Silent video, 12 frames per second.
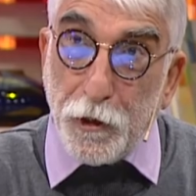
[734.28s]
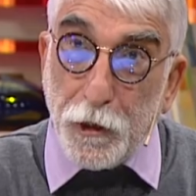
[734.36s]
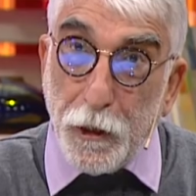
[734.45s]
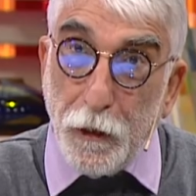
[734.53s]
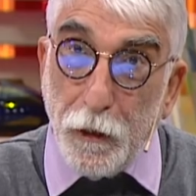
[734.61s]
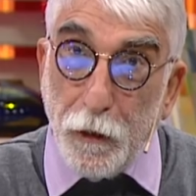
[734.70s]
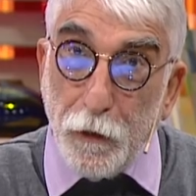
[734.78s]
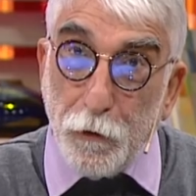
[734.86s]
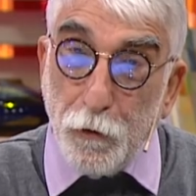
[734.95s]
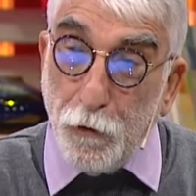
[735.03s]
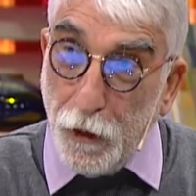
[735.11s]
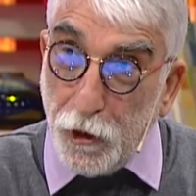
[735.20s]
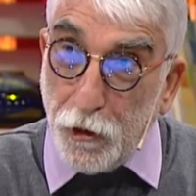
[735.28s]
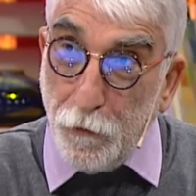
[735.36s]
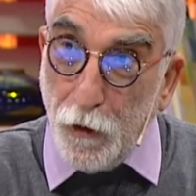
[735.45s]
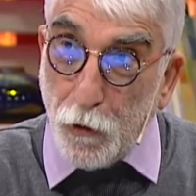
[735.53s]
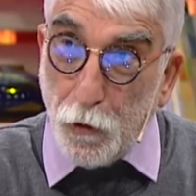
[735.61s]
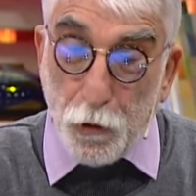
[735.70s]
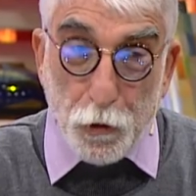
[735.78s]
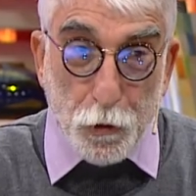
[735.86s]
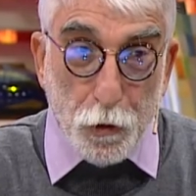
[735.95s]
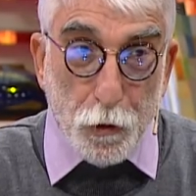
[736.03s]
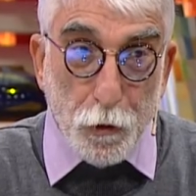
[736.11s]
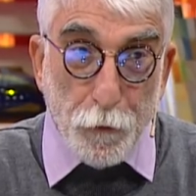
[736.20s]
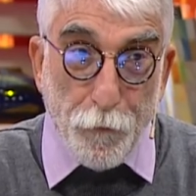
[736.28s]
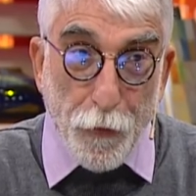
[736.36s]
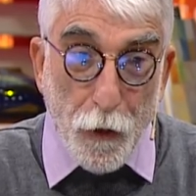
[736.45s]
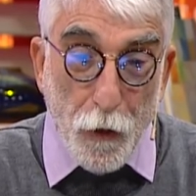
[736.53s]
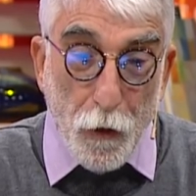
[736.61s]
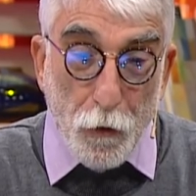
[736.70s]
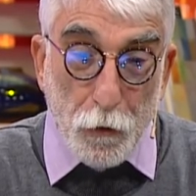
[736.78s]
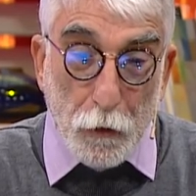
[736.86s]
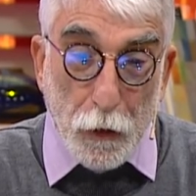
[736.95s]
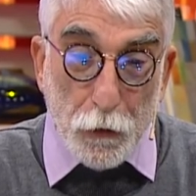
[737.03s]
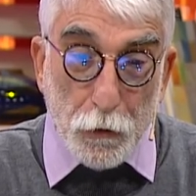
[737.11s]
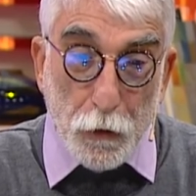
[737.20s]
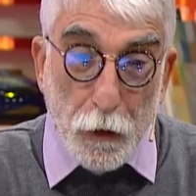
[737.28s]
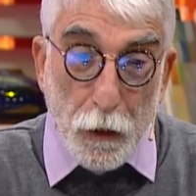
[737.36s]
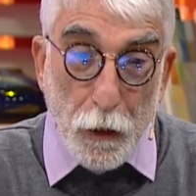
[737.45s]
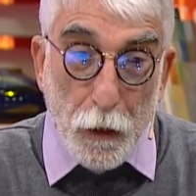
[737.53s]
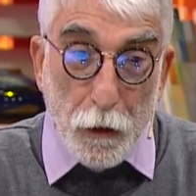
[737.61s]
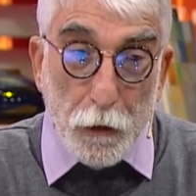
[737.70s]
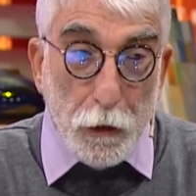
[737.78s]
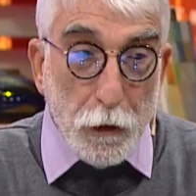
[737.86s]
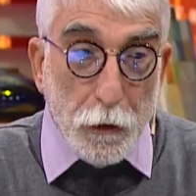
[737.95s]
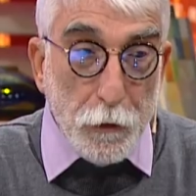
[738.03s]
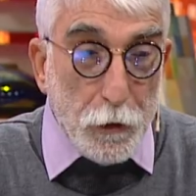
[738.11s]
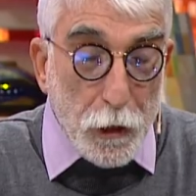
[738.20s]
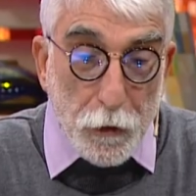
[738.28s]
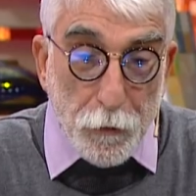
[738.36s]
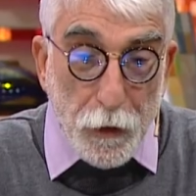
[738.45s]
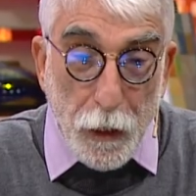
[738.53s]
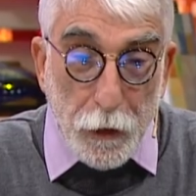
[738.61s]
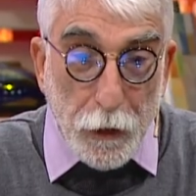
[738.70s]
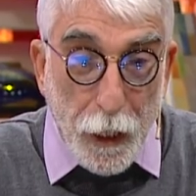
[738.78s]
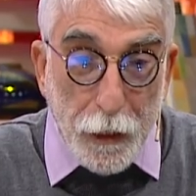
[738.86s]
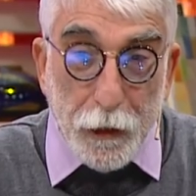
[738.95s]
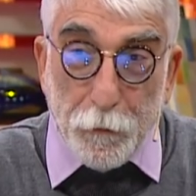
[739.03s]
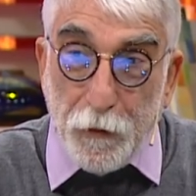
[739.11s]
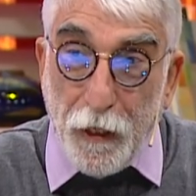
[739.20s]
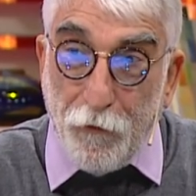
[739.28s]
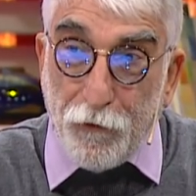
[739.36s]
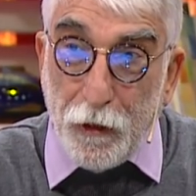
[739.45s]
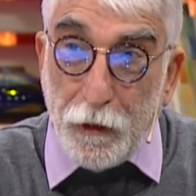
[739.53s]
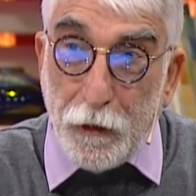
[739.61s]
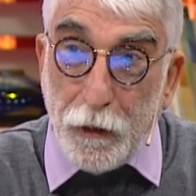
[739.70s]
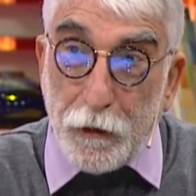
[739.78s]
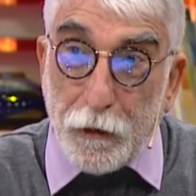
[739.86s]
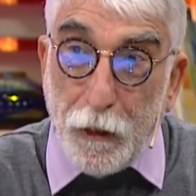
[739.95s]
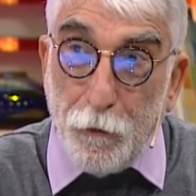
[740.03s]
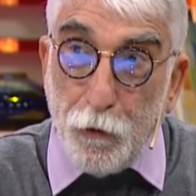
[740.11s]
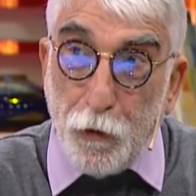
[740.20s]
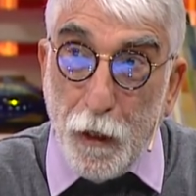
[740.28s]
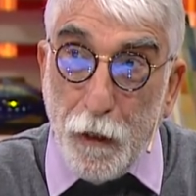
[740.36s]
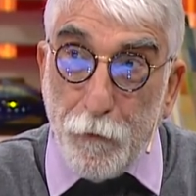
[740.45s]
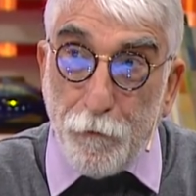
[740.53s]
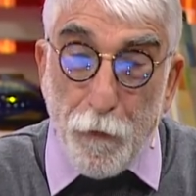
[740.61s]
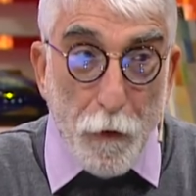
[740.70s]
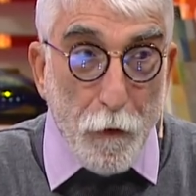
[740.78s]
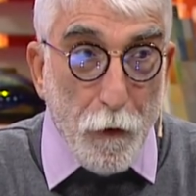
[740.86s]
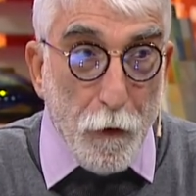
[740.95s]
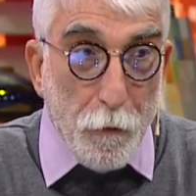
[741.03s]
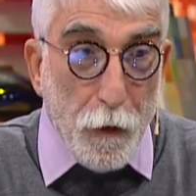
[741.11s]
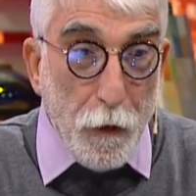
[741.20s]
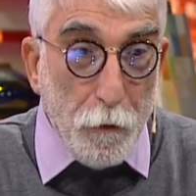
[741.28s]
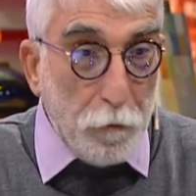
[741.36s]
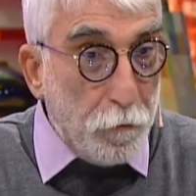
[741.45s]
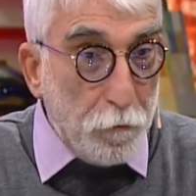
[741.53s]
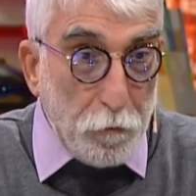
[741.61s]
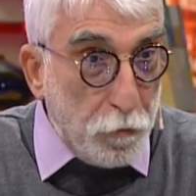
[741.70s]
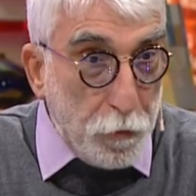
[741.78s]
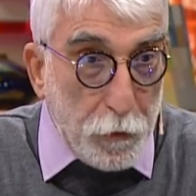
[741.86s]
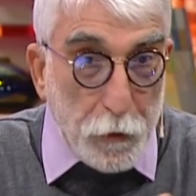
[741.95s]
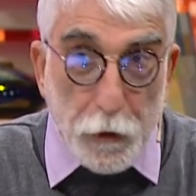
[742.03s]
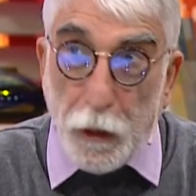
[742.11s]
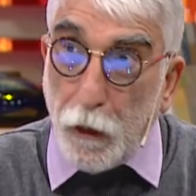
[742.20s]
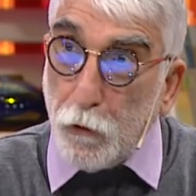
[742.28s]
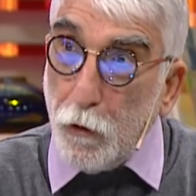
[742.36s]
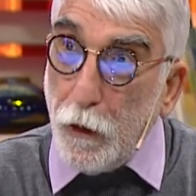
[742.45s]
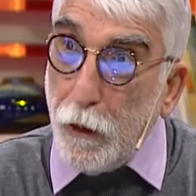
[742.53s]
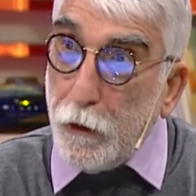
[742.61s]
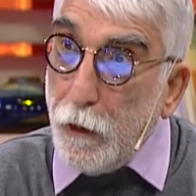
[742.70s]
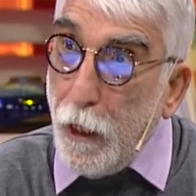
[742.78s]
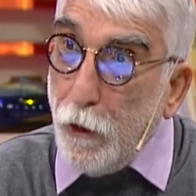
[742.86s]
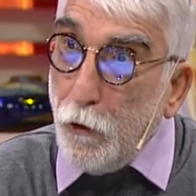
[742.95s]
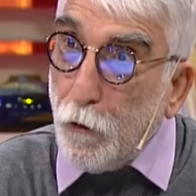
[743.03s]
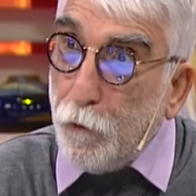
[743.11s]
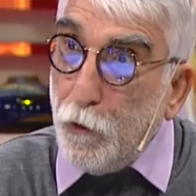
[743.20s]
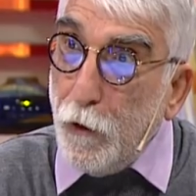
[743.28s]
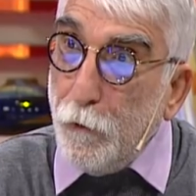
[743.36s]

bir şey. Dün eşimle konuştuk. Ondan sonra dedi ki Cezmi yani geldik bir haftalığına İstanbul'a ama tiyatrolarda yer yok Yani-